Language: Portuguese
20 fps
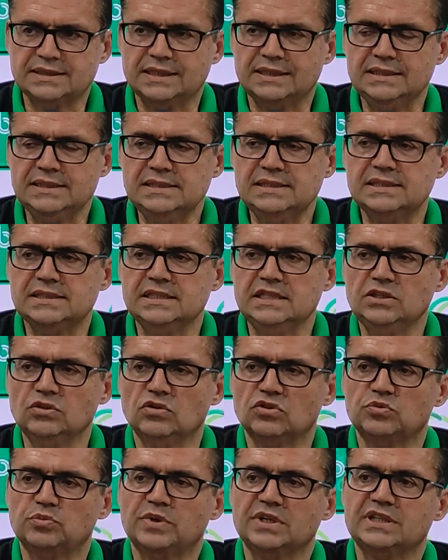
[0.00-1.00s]
aí sim
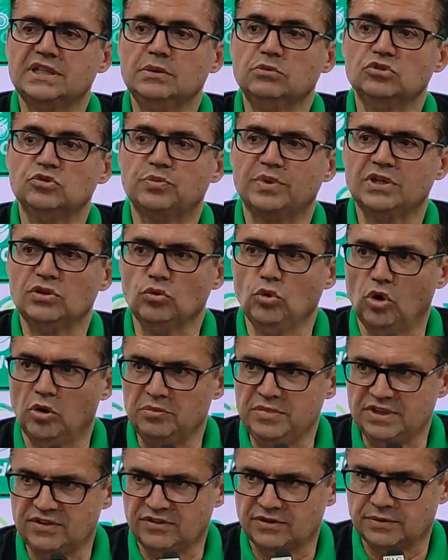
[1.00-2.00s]
nós partimos para
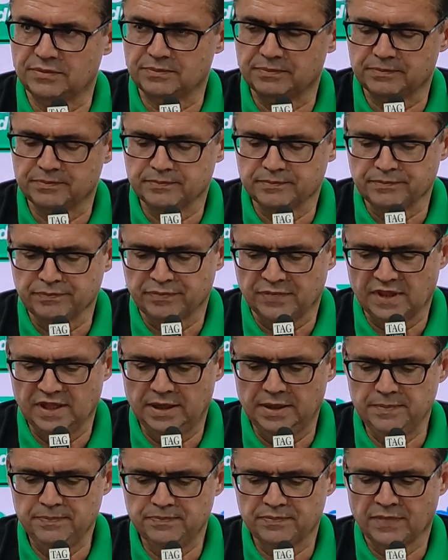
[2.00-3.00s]
nomes.
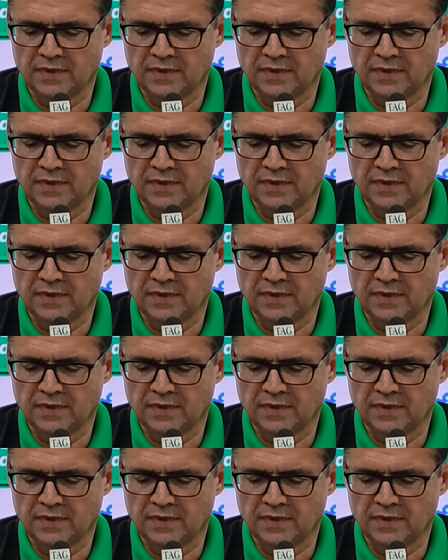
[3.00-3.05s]
Né?